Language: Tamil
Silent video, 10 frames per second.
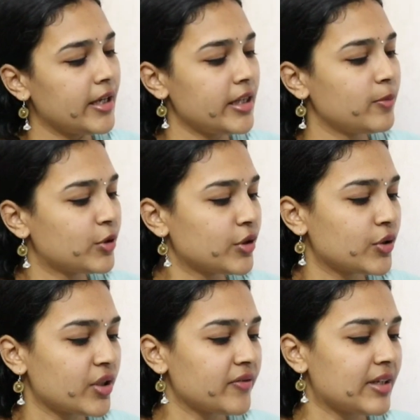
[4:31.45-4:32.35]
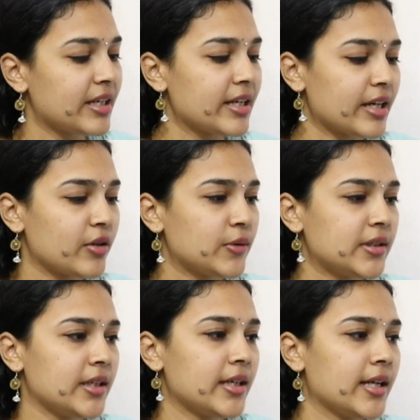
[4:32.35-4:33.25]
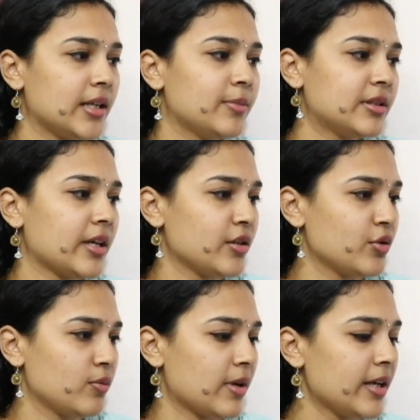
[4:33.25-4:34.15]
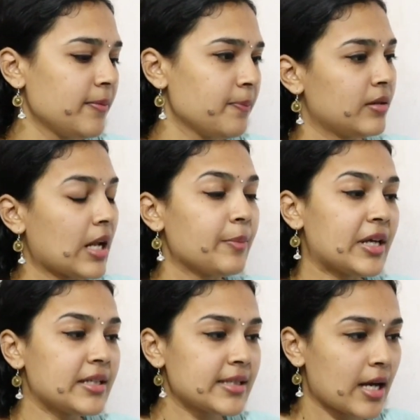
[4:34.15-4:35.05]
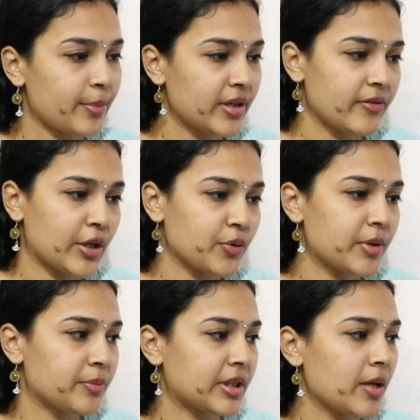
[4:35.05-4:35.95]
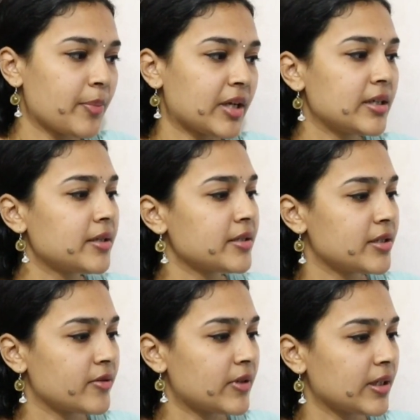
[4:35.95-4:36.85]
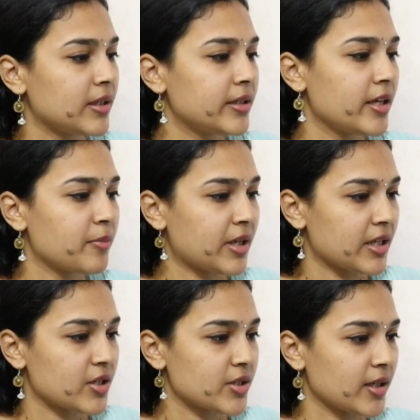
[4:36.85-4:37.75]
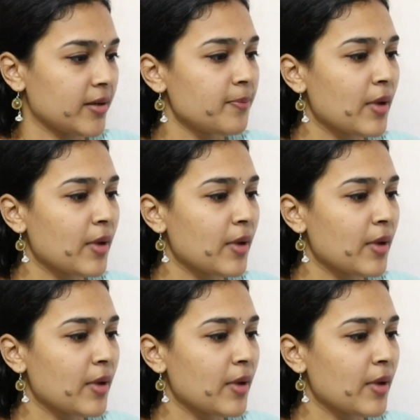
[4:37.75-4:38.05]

இந்த புத்தகத்தோட விலை இரநூத்தி எழுபத்தைந்து ரூபாய் நாம் என்ன சாப்பிட வேண்டும் என்பதை பன்னாட்டு நிறுவனங்கள் தீர்மானிக்கின்றன